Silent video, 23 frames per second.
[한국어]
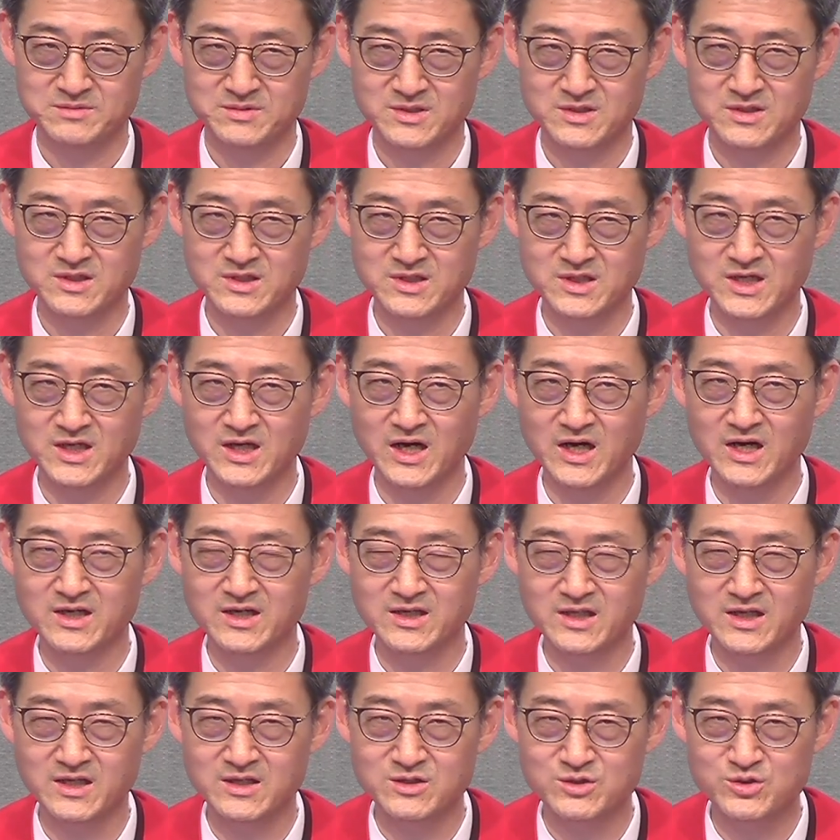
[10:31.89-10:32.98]
그들이 알게
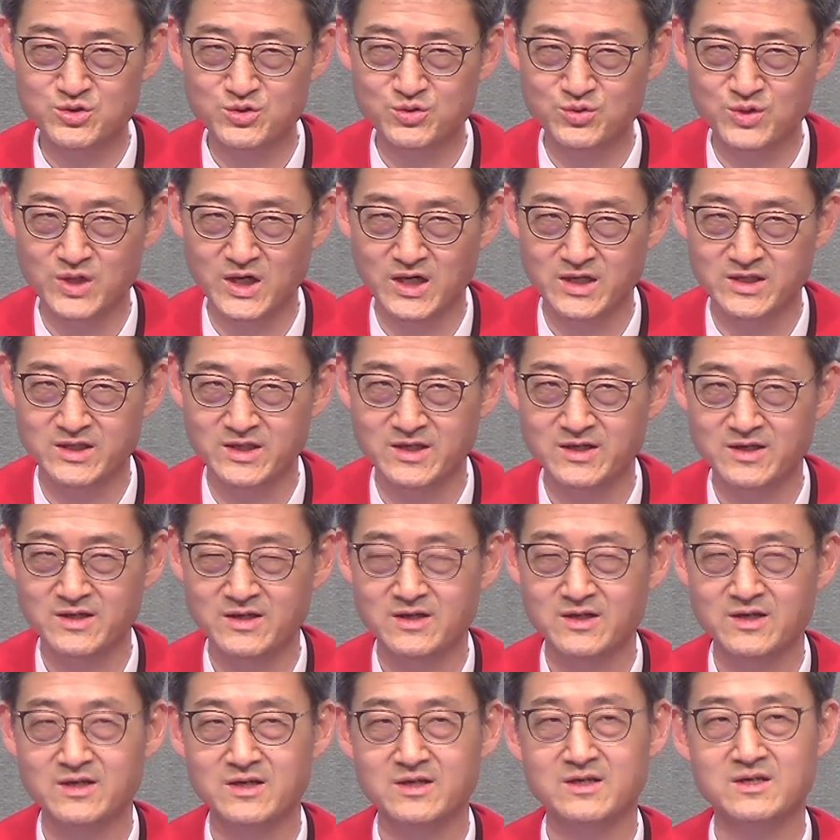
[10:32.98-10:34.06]
되는 순간,
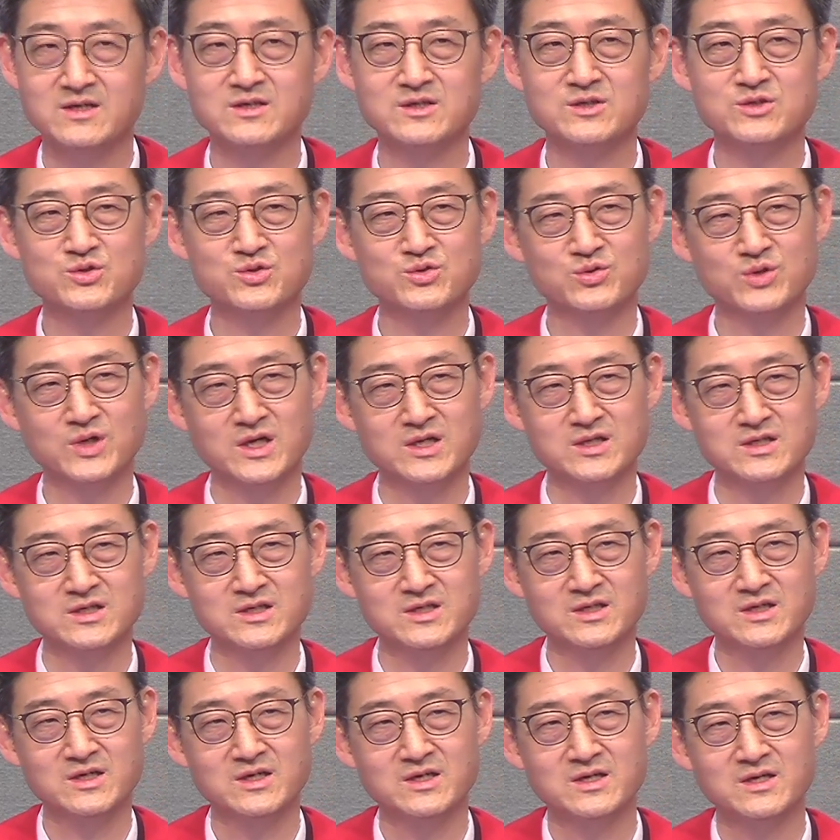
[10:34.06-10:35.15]
그 순간은
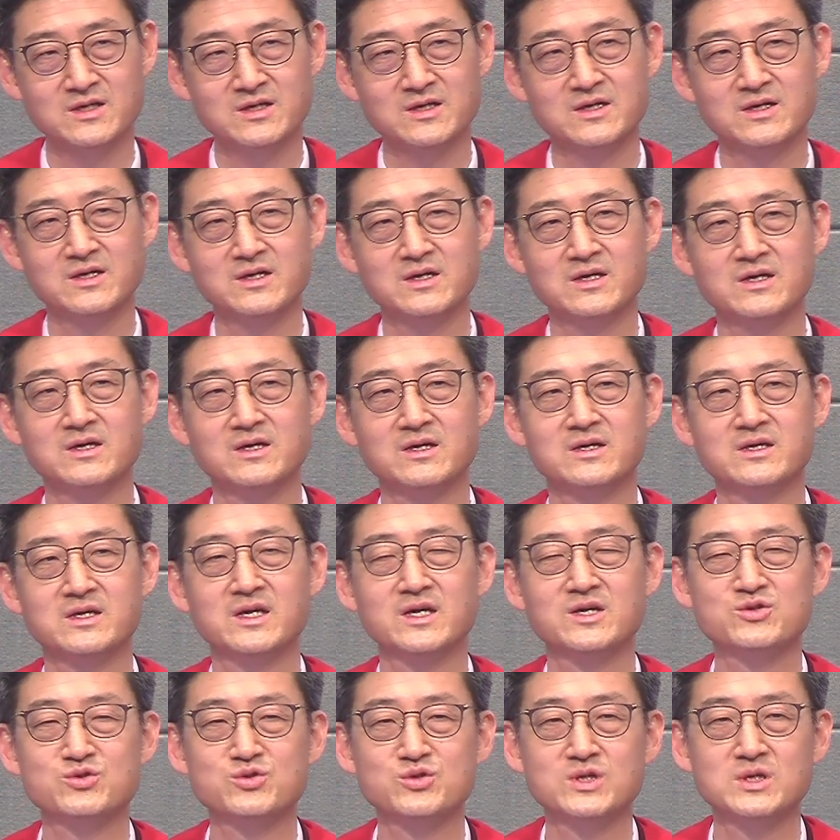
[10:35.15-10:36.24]

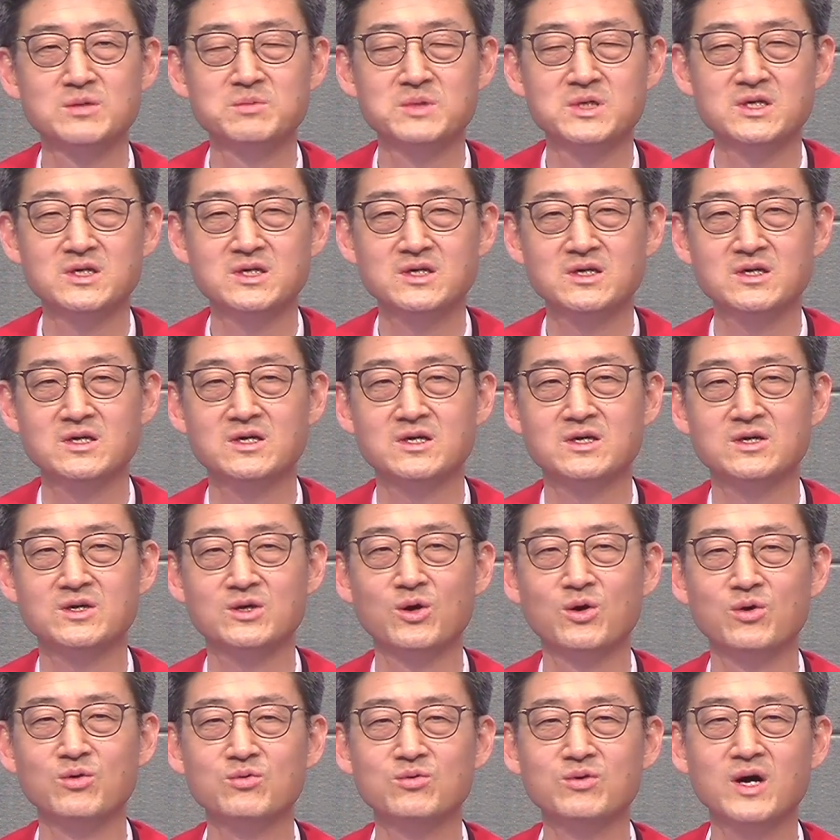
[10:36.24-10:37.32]
예수님이
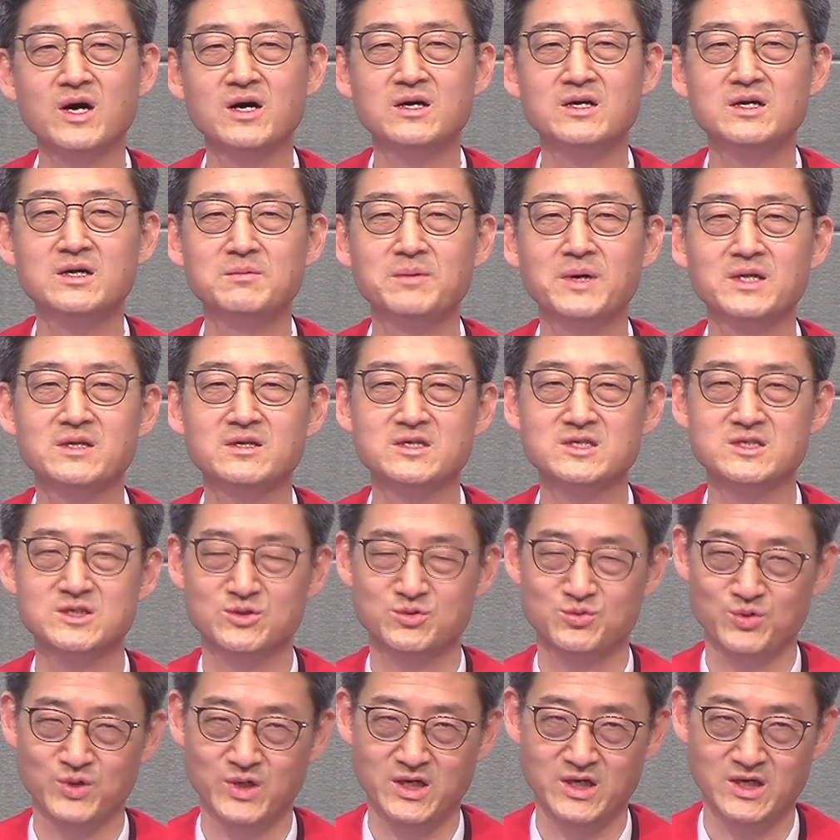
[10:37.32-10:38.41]
영광을 받으신
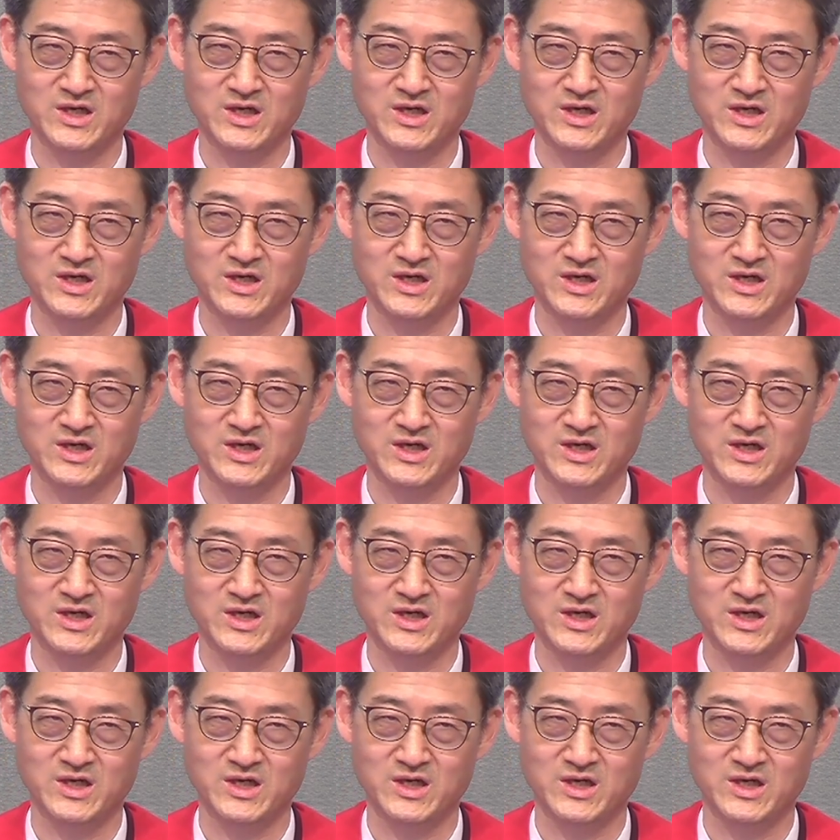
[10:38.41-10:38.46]
후에